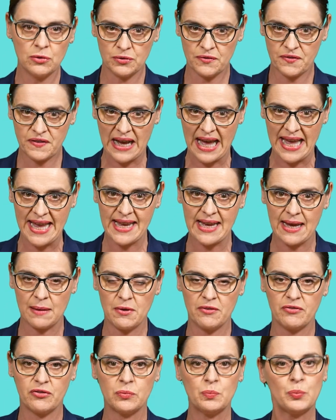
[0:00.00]
und Freigabe
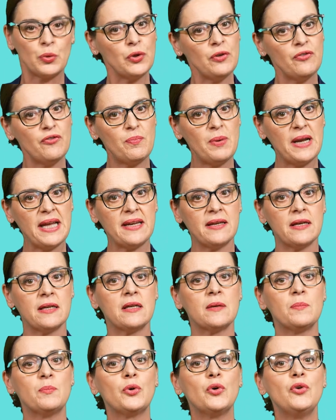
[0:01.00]
von
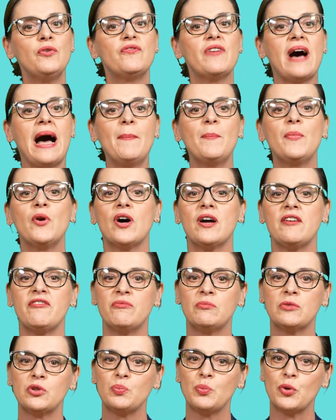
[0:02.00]
Prüfplänen,
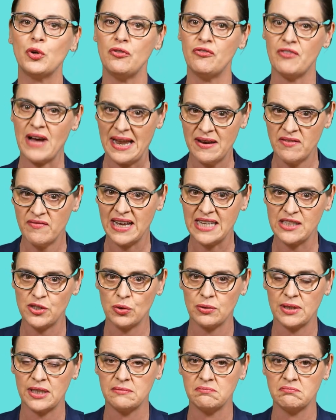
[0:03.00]
Prüfabläufen und
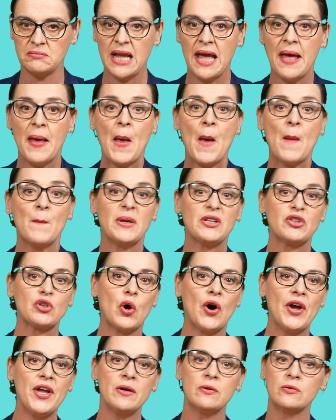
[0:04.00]
Prüfanweisungen,
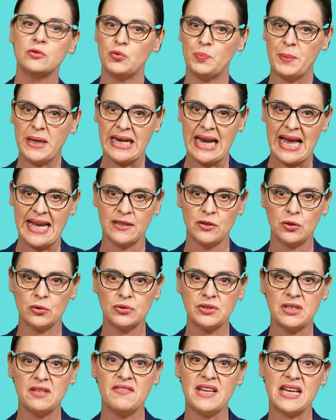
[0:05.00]
Betreuung und
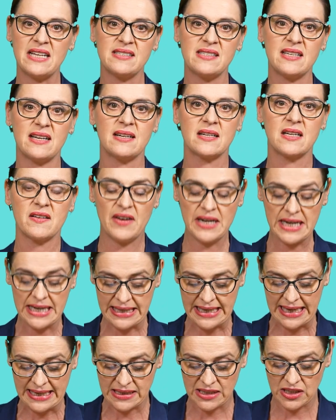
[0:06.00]
Begleitung diverser
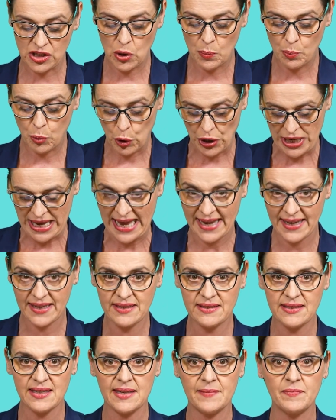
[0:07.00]

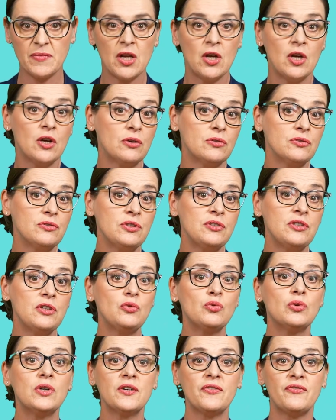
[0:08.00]
Qualitätsprojekte und die
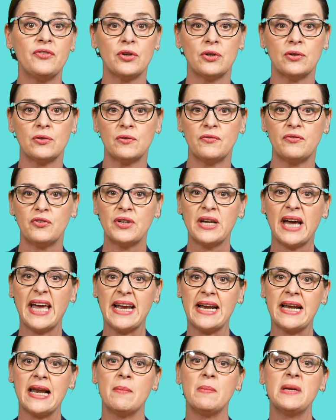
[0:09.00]
Durchführung von
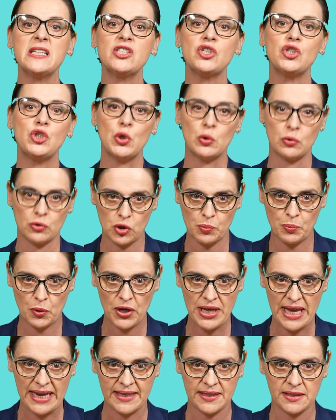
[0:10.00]

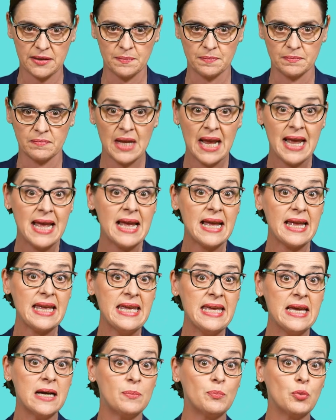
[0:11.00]
Reklamationsprojekten.
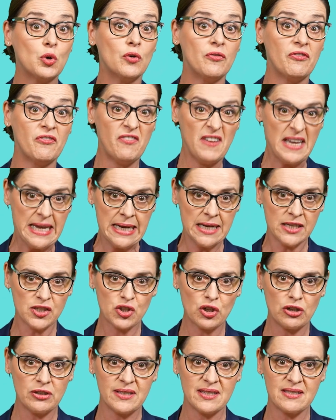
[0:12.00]
Ihr Profil
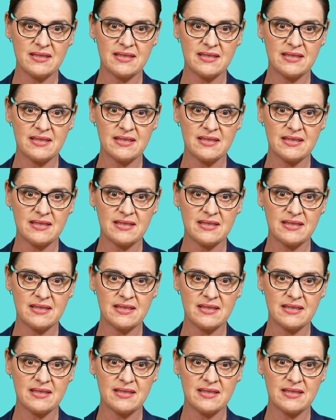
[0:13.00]
sollte